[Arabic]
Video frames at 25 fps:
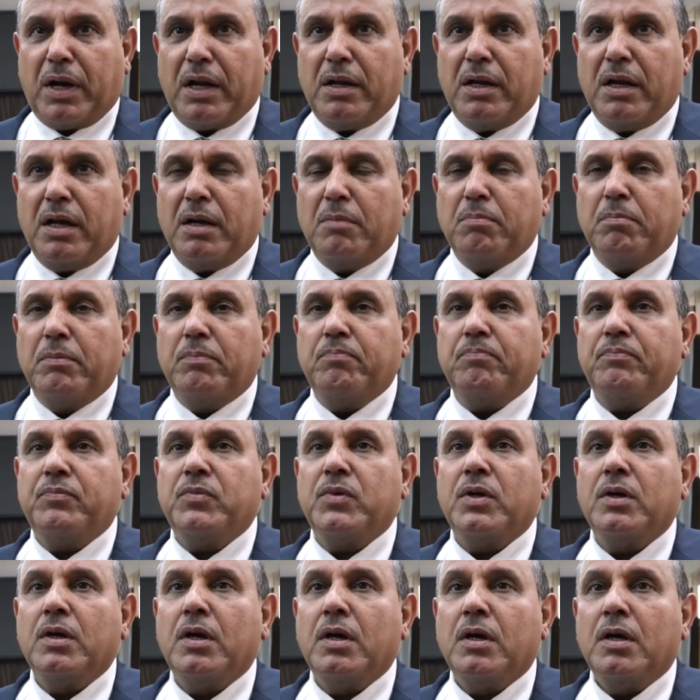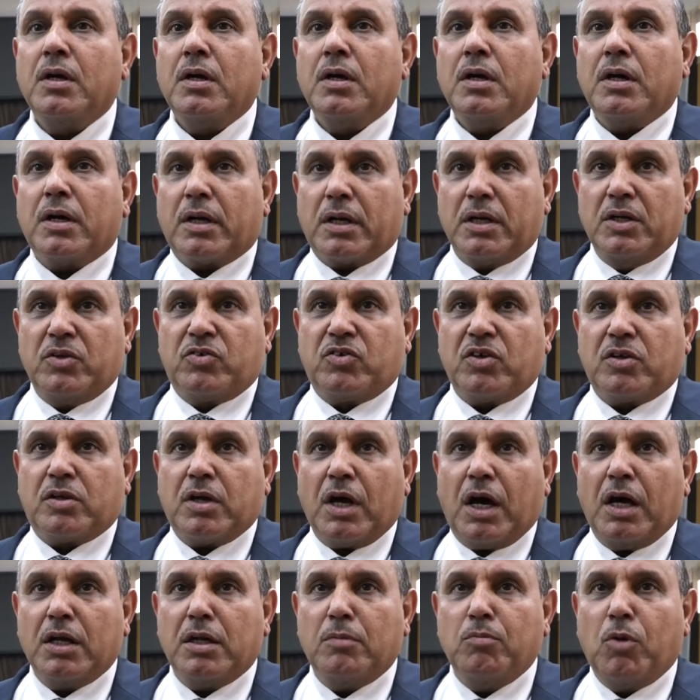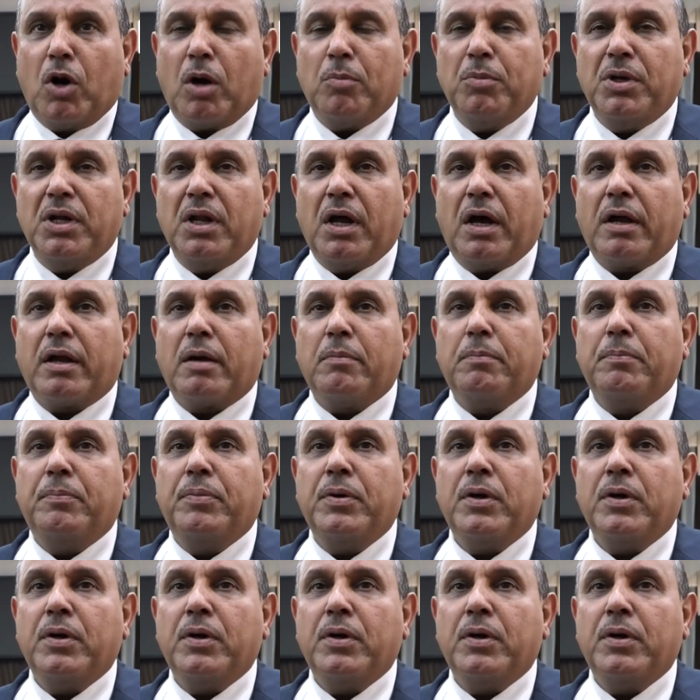علام رئيس اتحاد المحامين العرب